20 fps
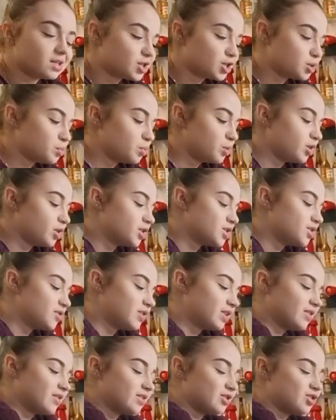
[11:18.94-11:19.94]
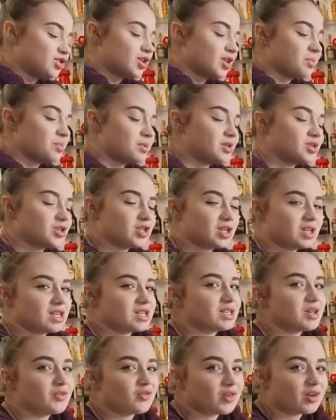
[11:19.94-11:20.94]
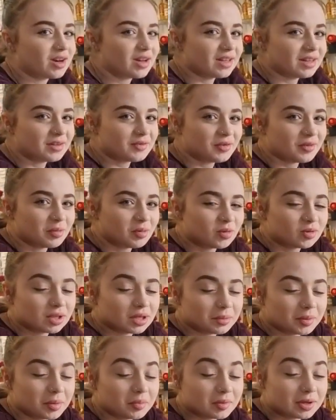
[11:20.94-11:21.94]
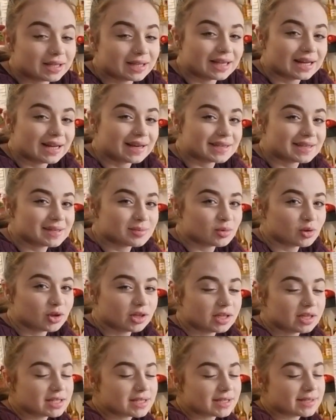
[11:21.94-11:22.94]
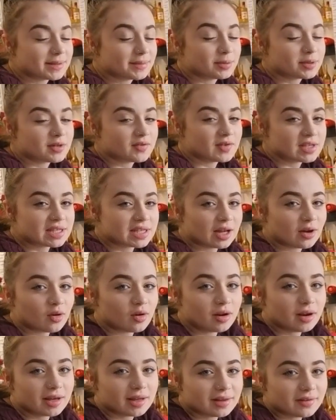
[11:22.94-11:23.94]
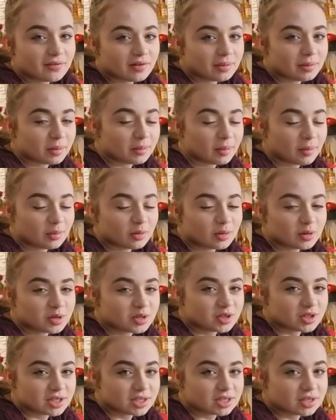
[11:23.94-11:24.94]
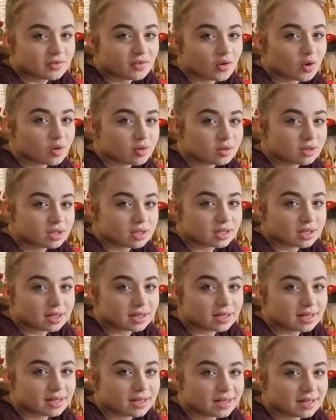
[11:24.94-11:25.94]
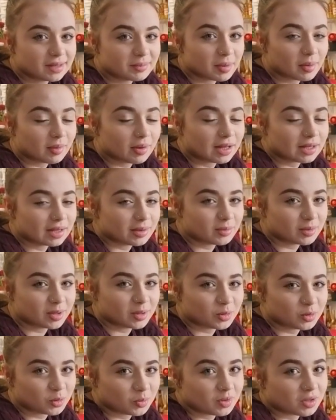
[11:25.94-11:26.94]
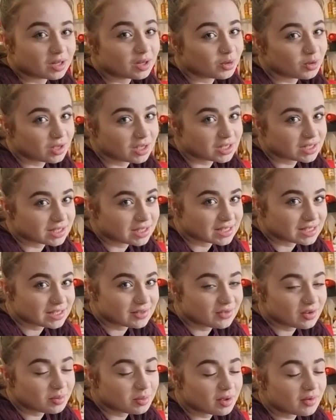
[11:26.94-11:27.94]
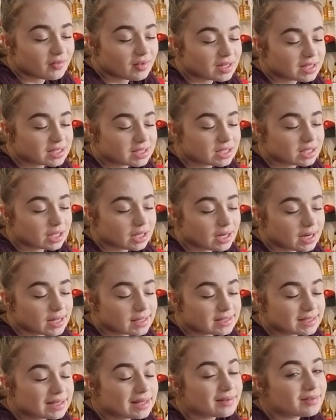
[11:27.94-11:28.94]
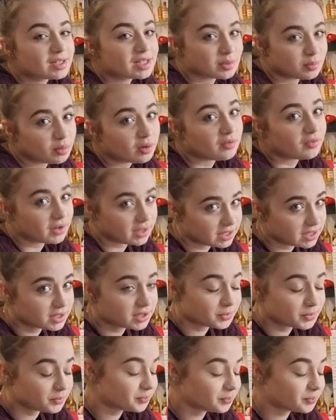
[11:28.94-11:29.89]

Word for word: Cześć moi drodzy, witam was bardzo serdecznie w kolejnym filmiku na moim kanale SMB. No, tak, kolejny filmik, mam drugi dzień świąt, e, mam kanał na YouTube Donia się nazywam, a więc radzę tam szybko wejść.